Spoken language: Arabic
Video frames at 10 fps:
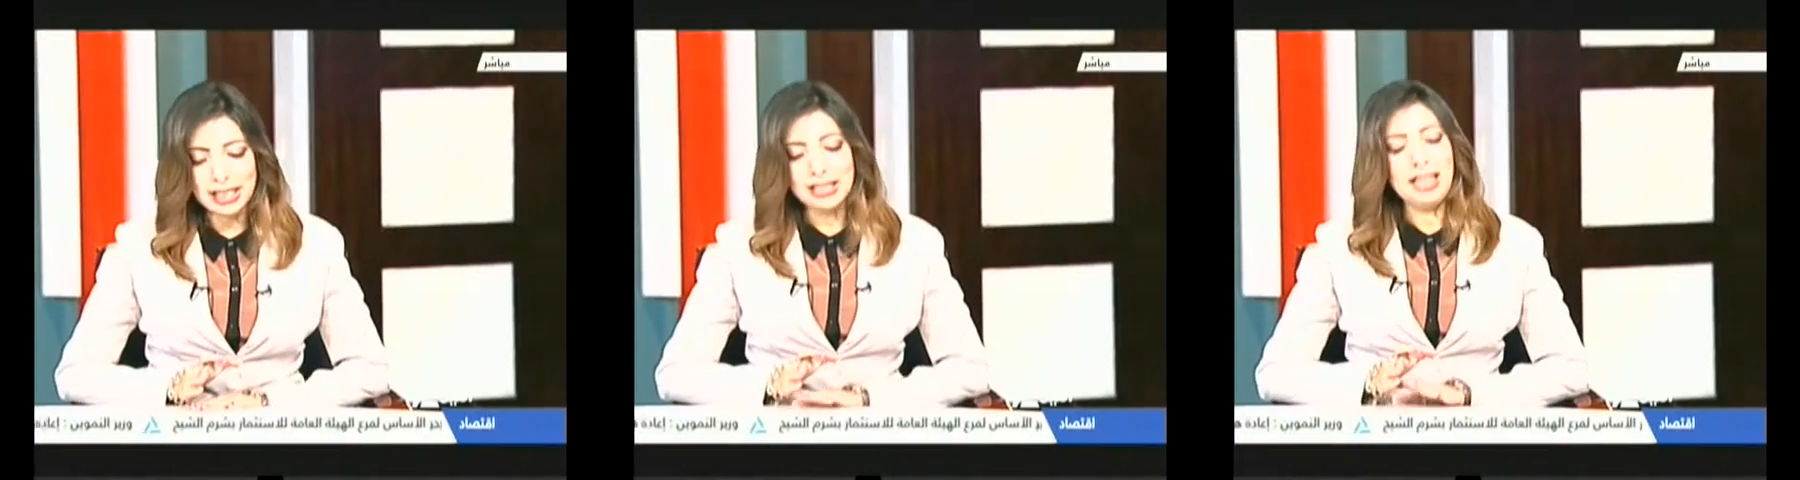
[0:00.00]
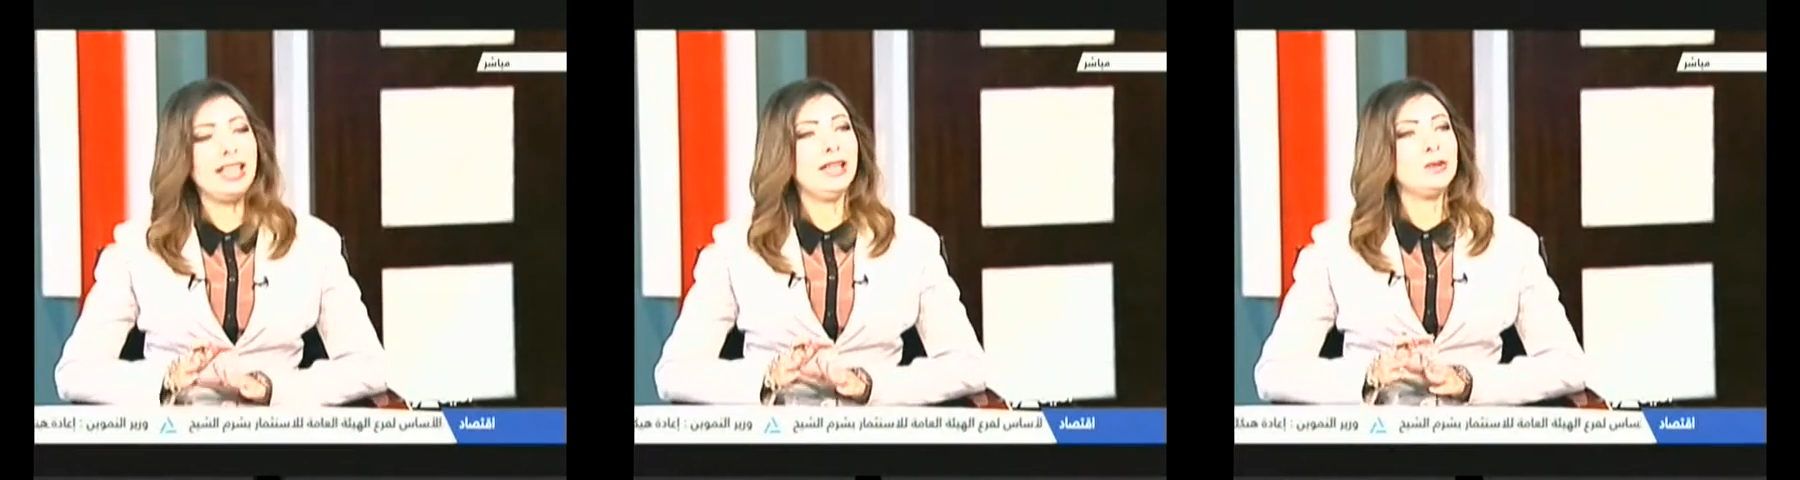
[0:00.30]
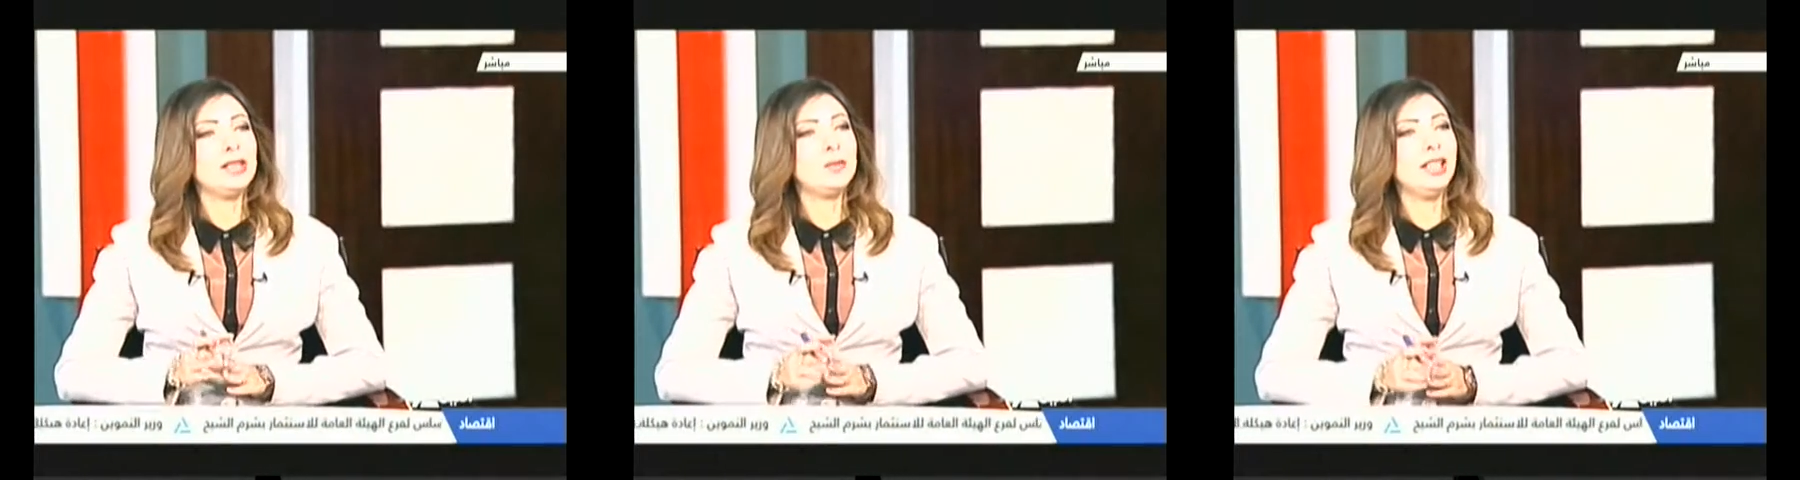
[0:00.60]
يعني الحقيقه
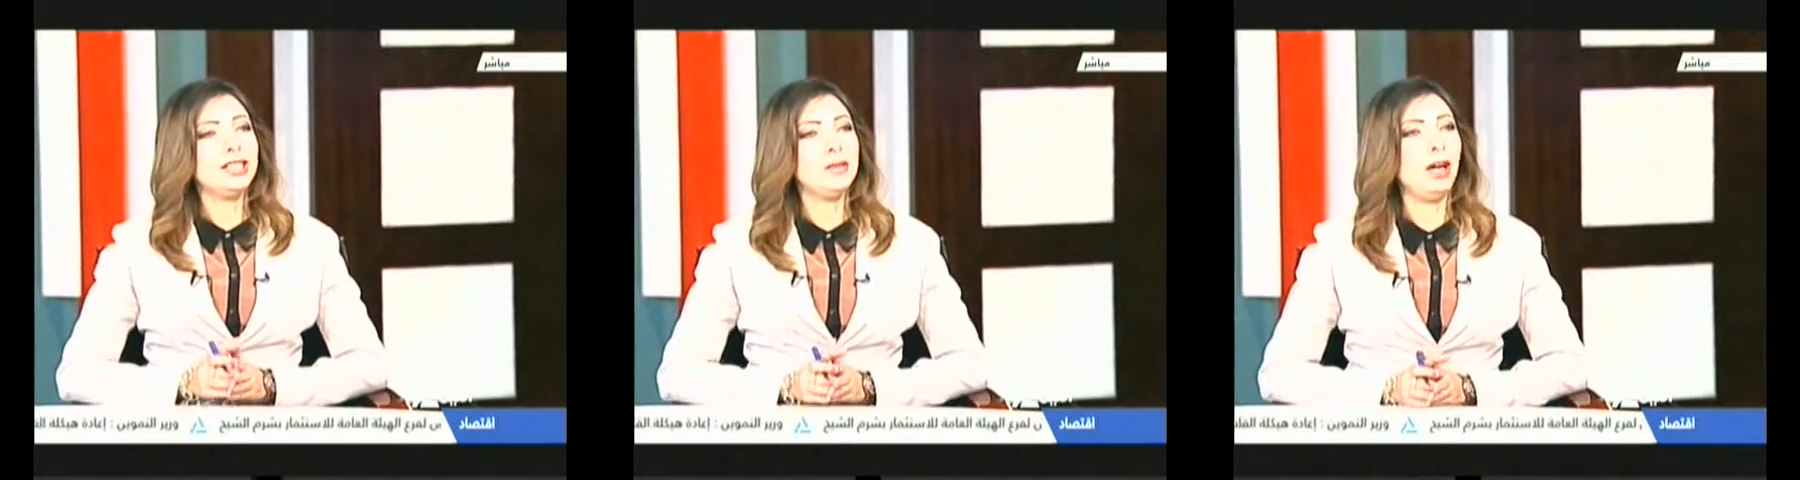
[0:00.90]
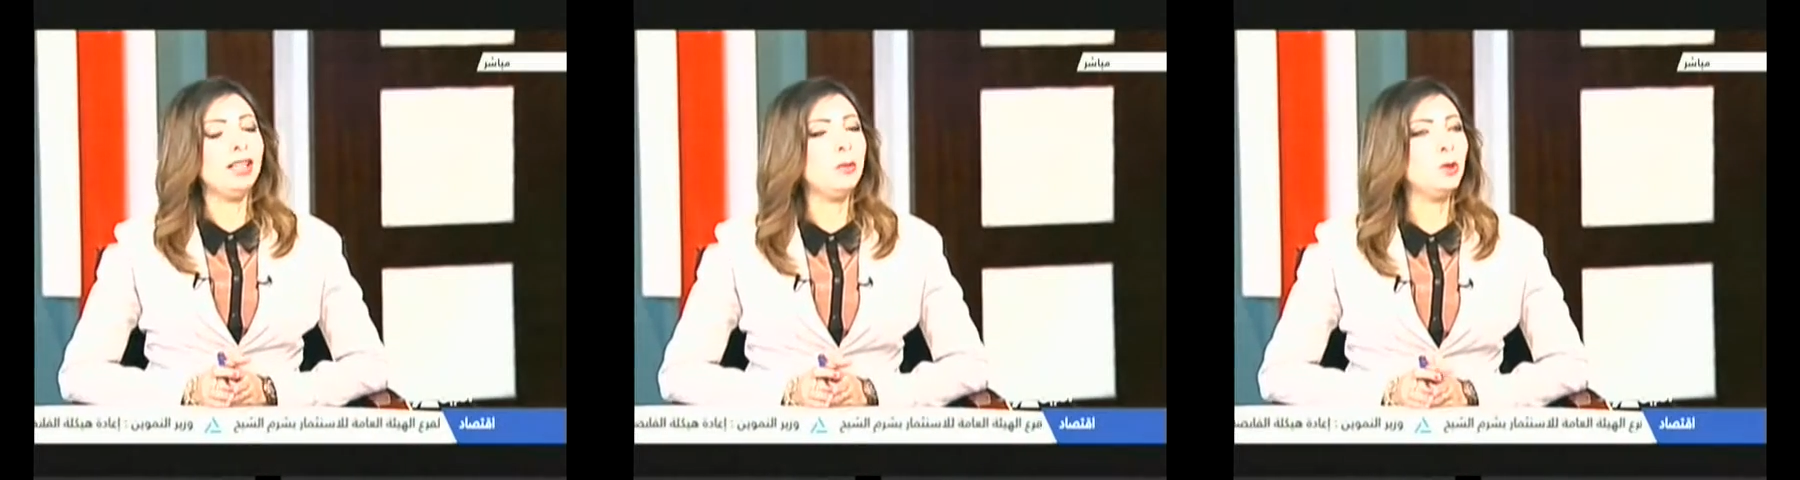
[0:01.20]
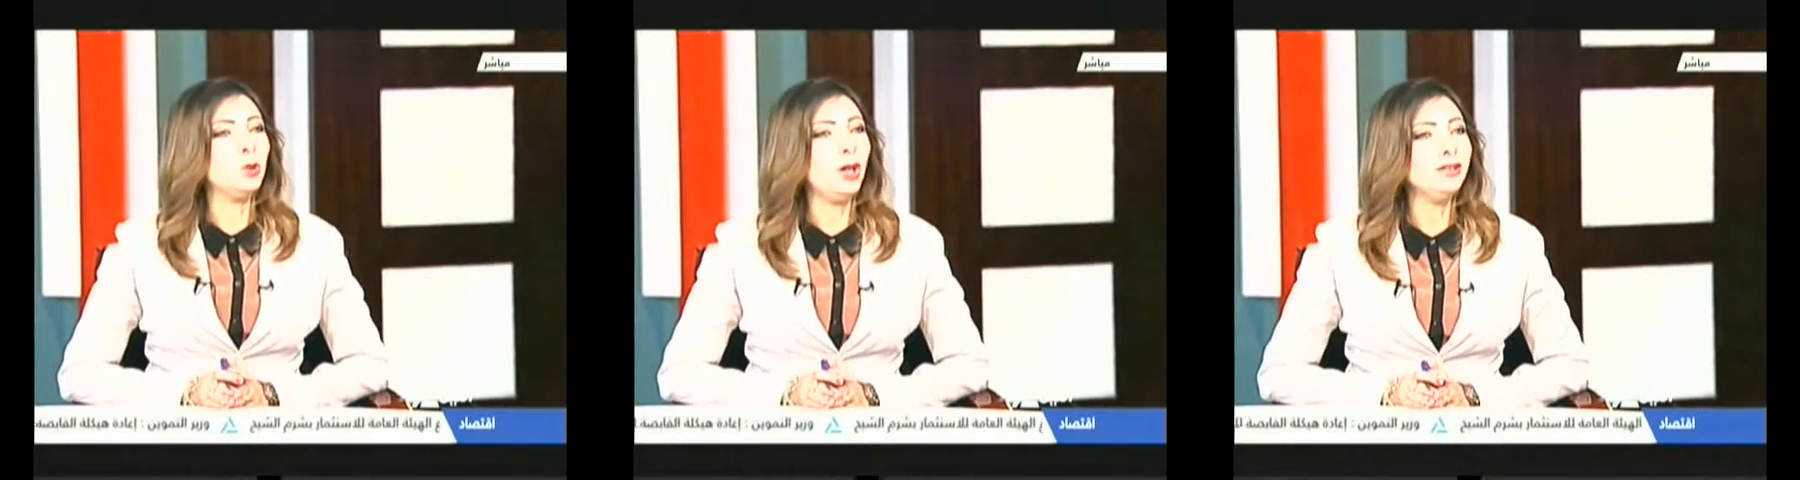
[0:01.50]
استاذ مجدي معانا
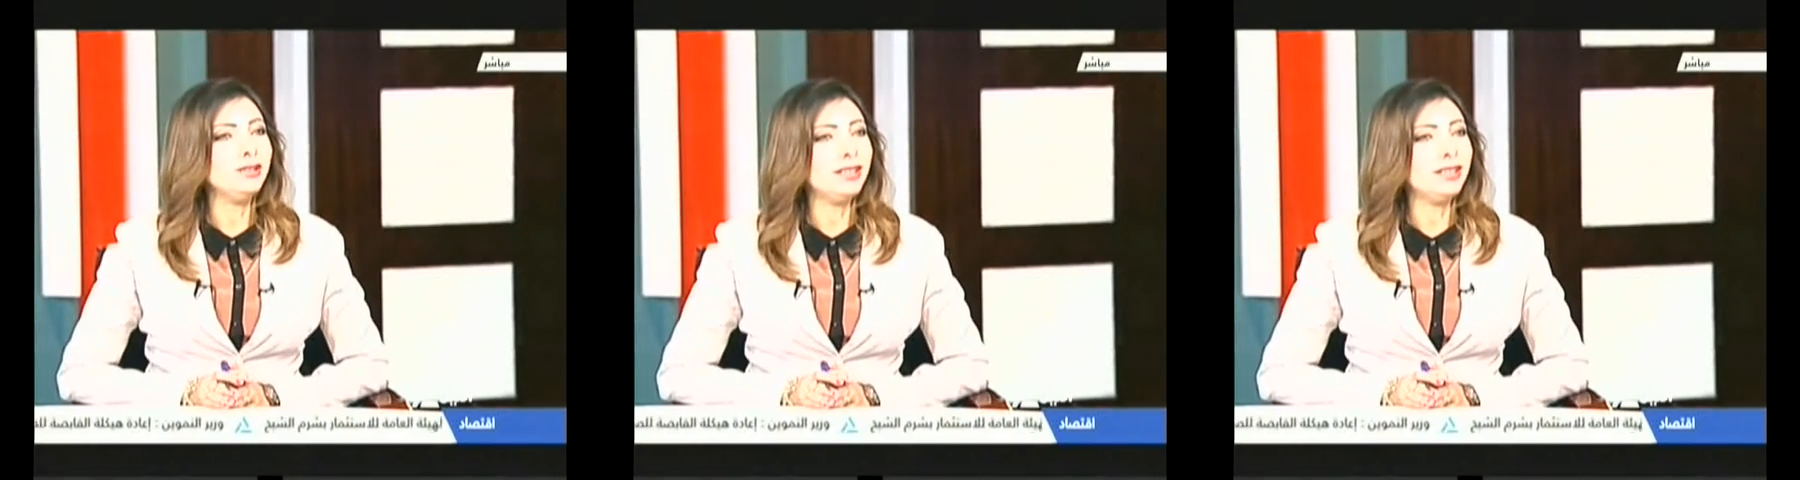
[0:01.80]
موضوعات